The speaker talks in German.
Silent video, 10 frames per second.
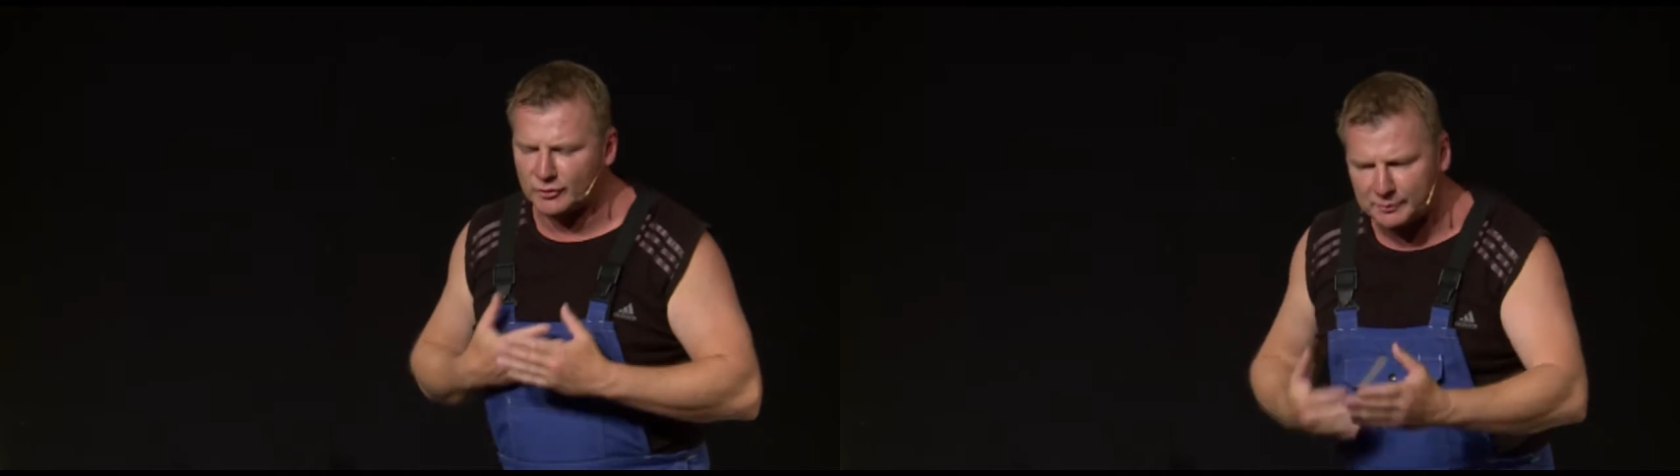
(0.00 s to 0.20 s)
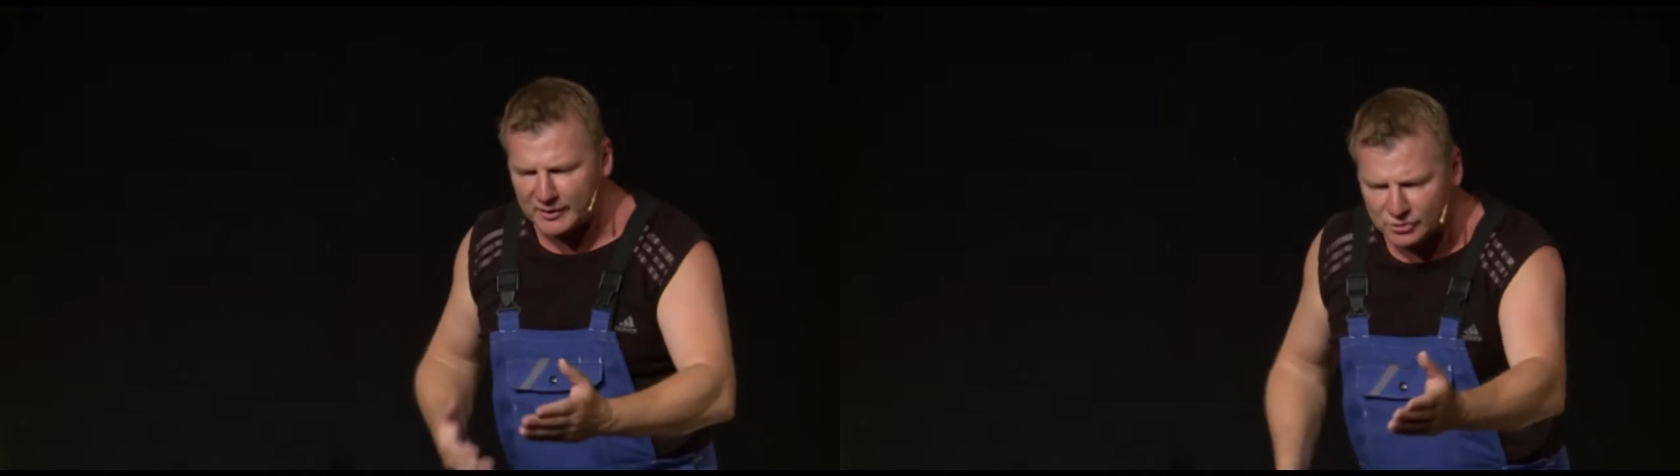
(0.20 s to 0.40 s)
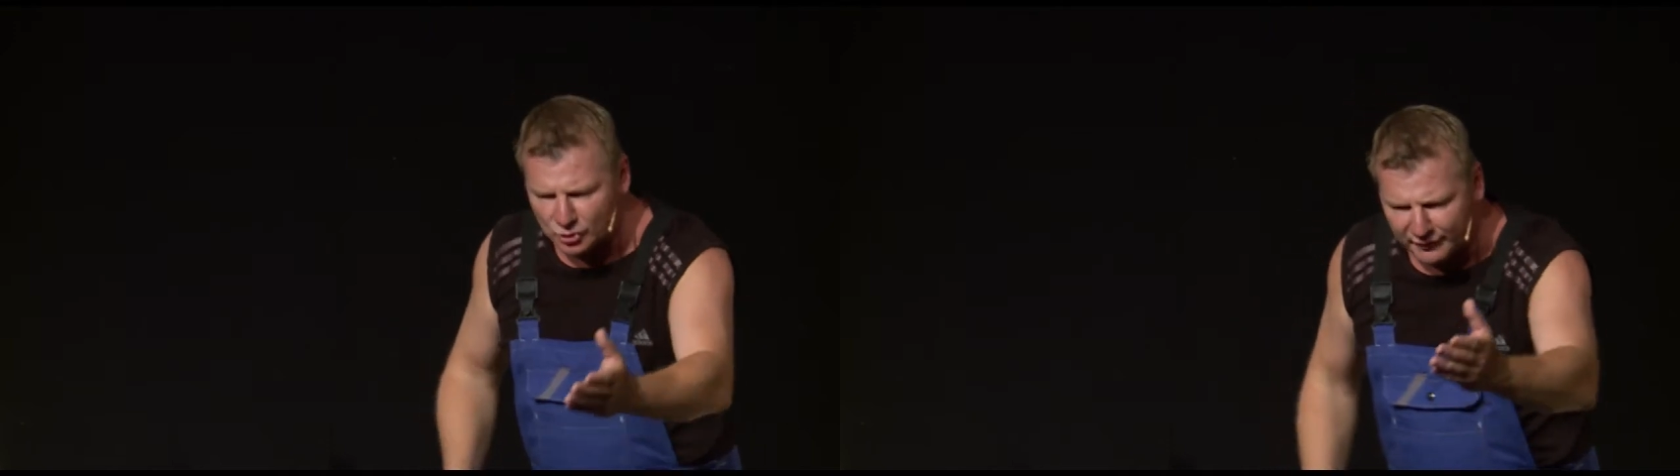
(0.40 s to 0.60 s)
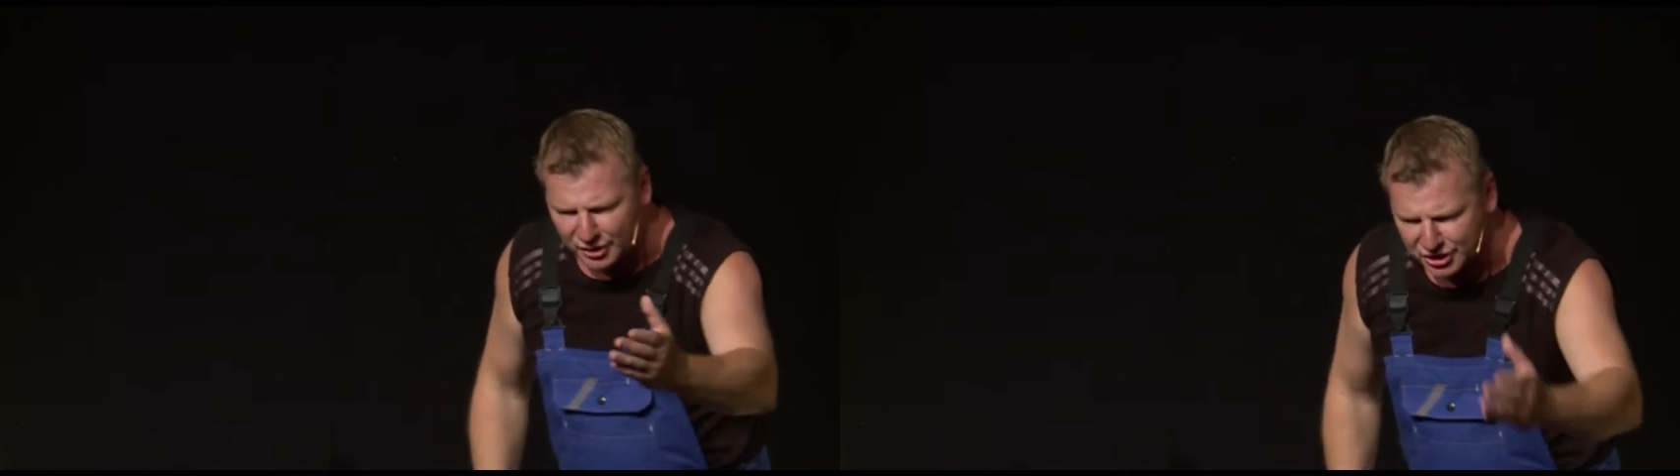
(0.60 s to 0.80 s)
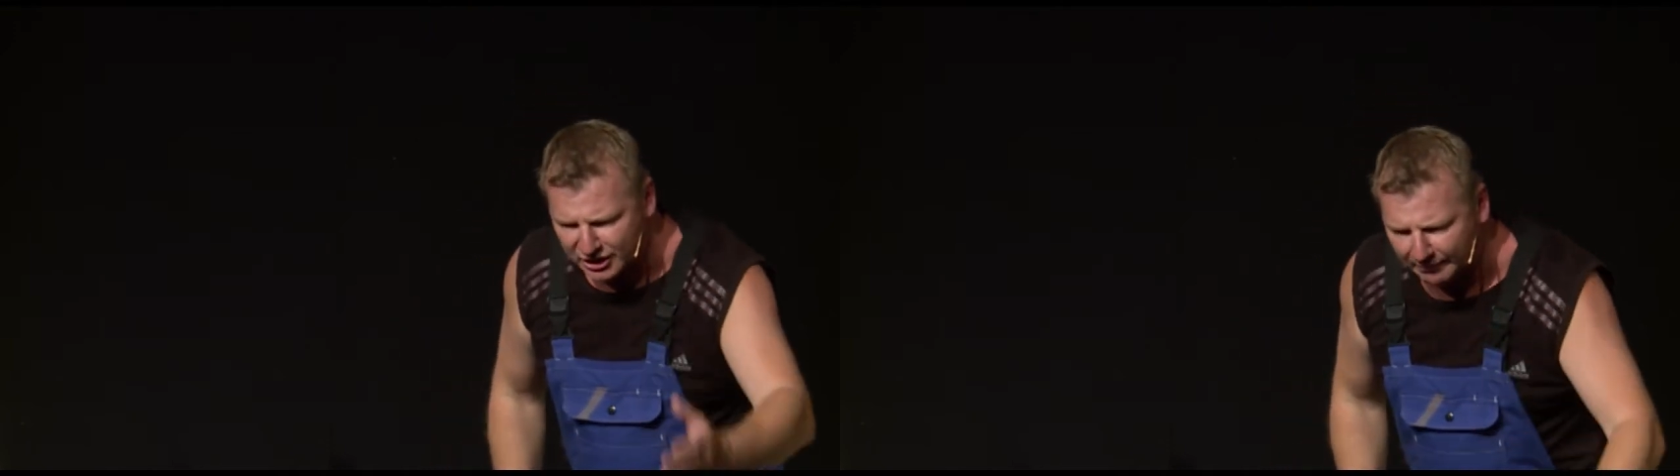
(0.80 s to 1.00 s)
was bist denn du für ein
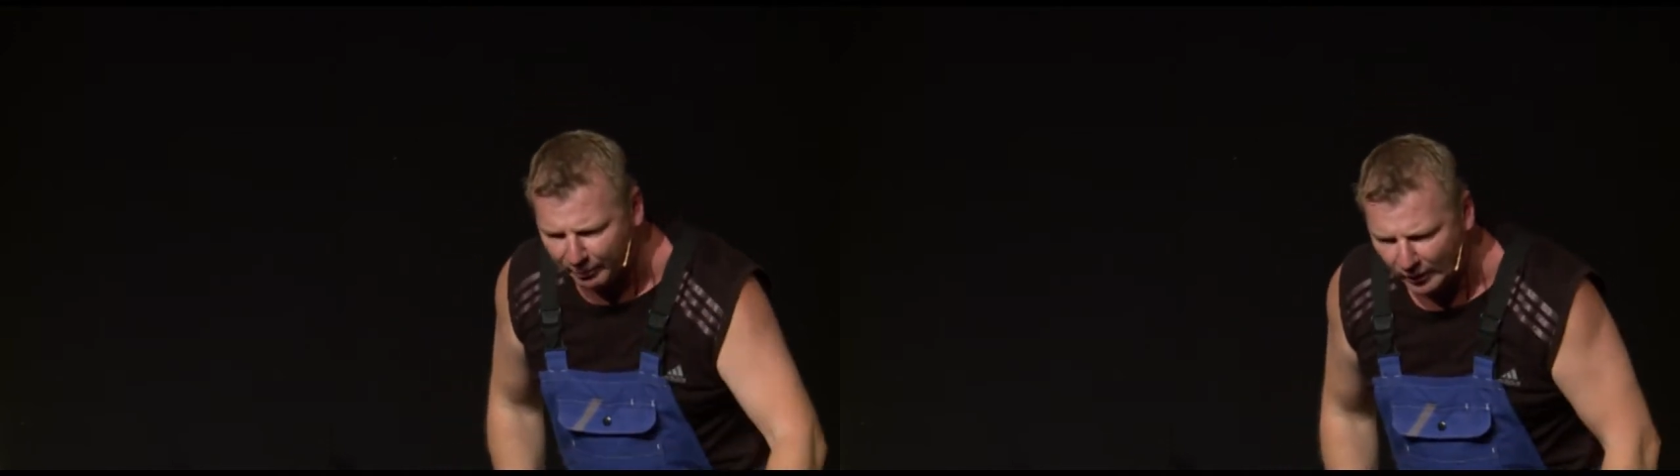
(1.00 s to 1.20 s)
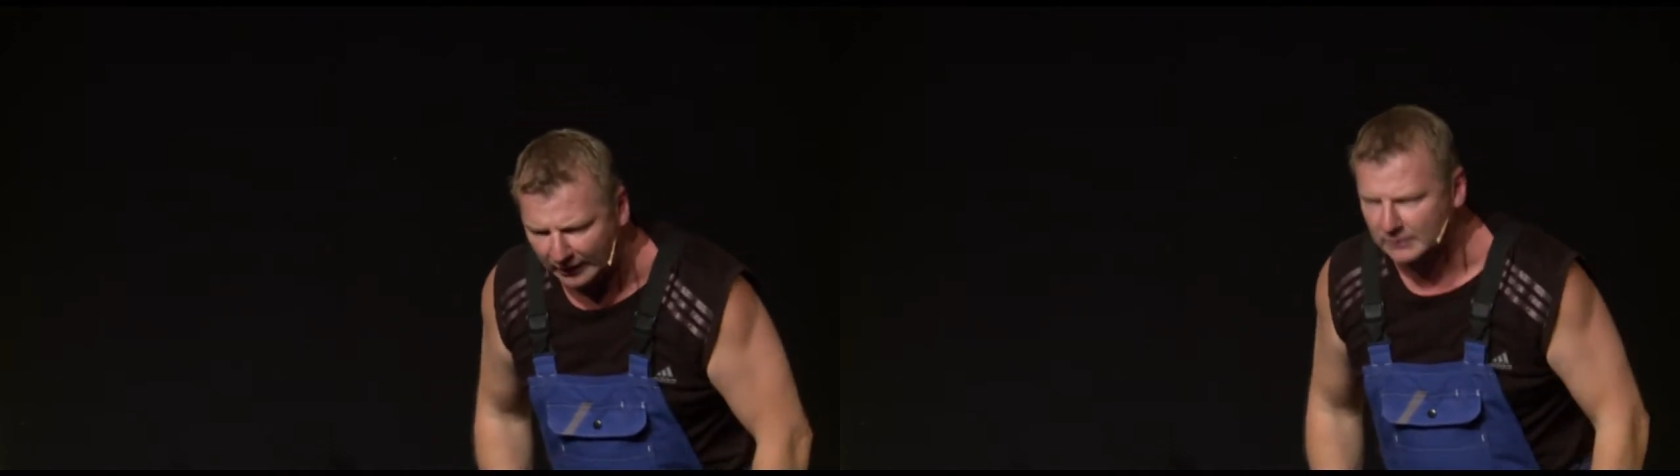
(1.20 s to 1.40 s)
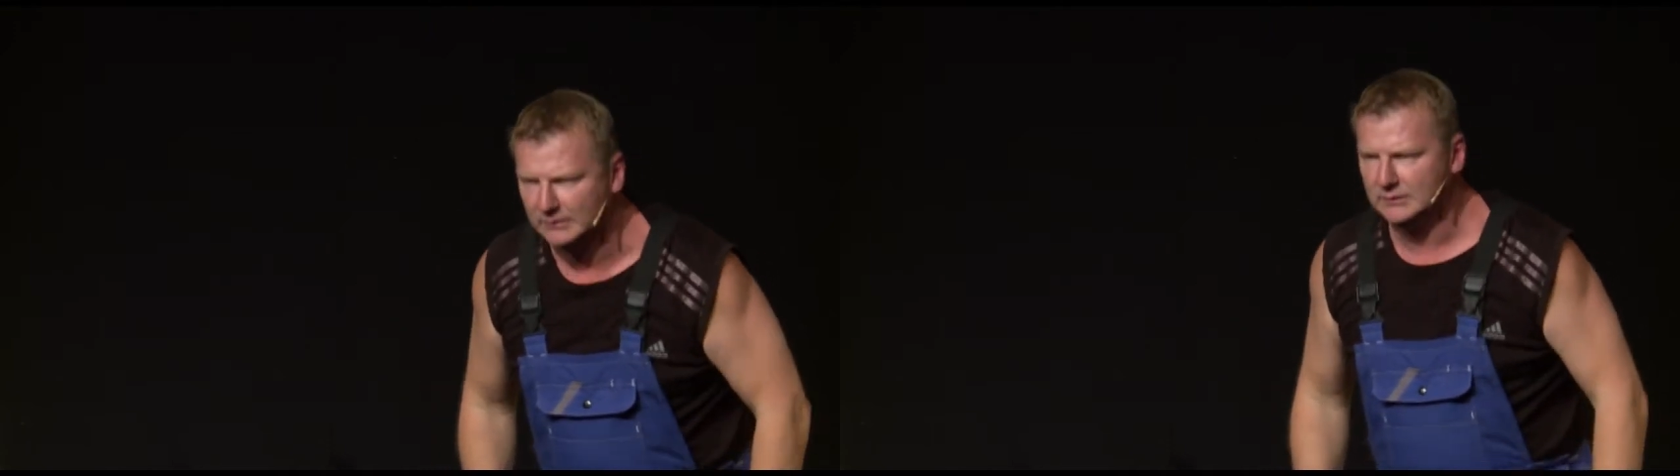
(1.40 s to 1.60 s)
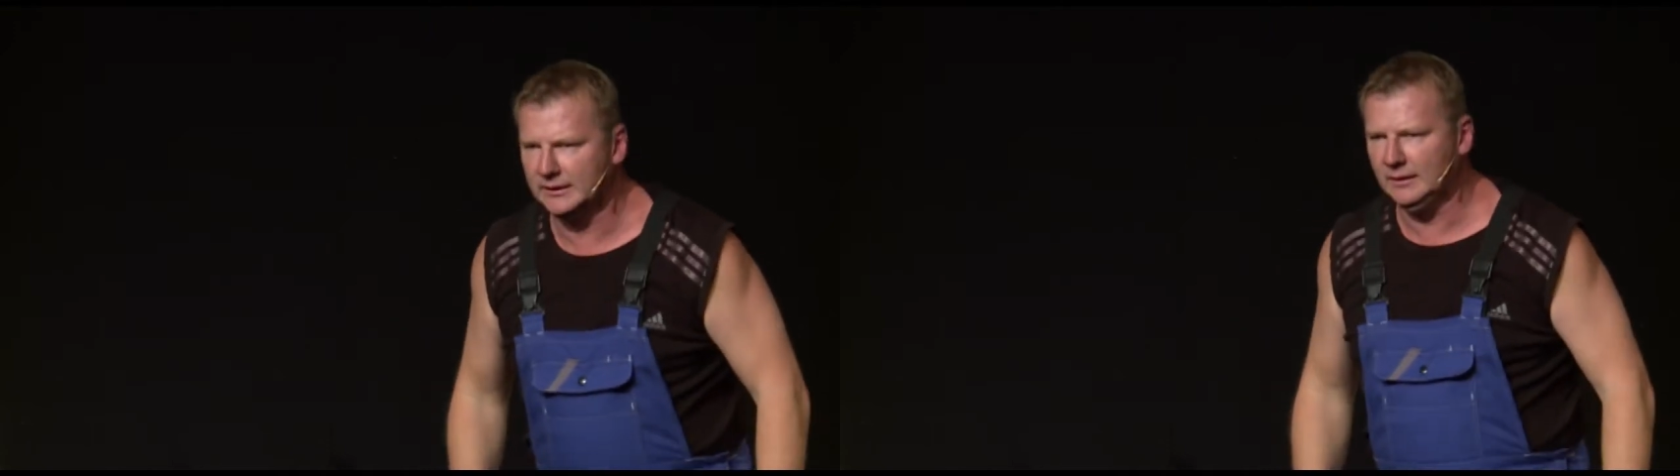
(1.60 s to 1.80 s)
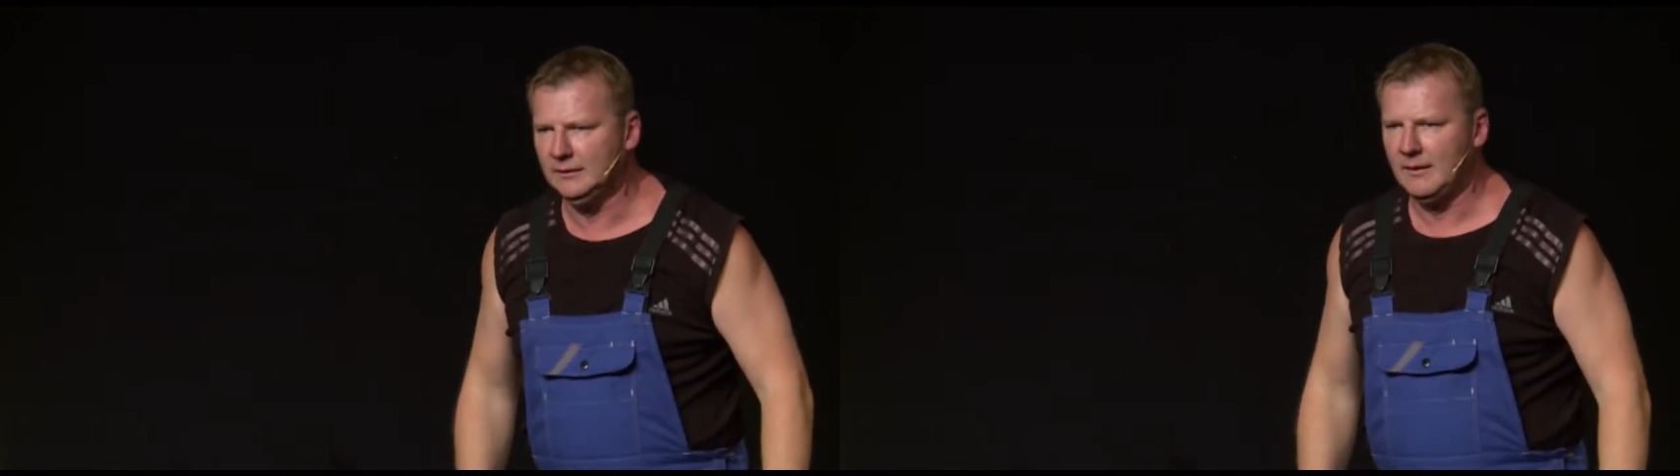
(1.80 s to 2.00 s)
Schirkapur?
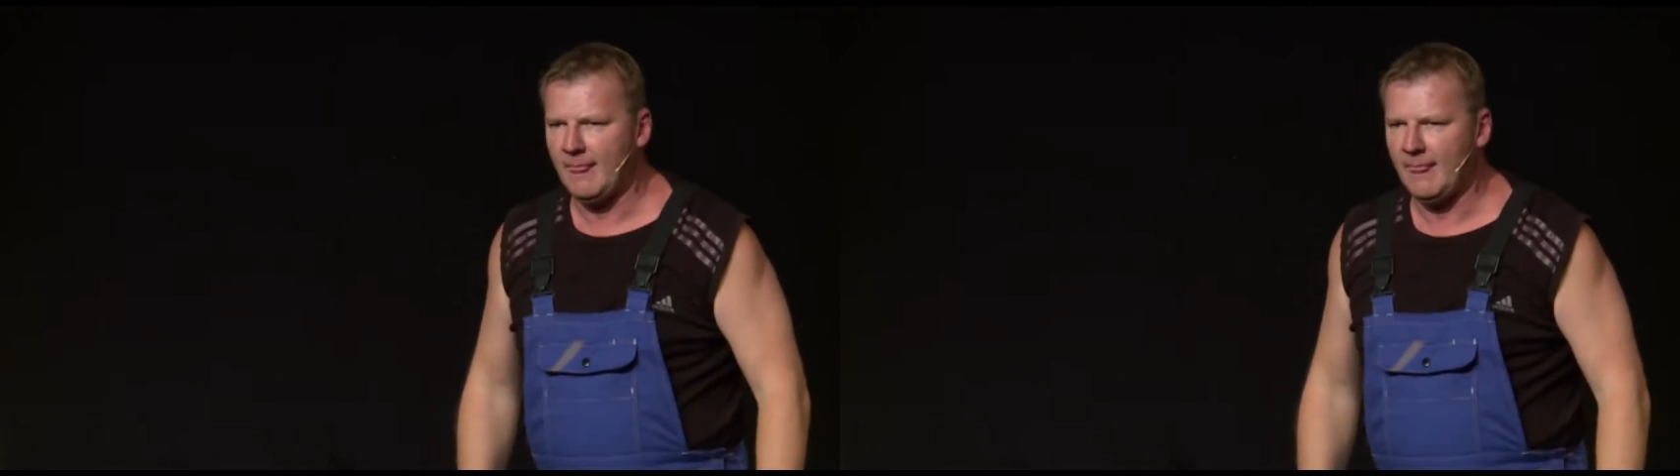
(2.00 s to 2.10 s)
Ne?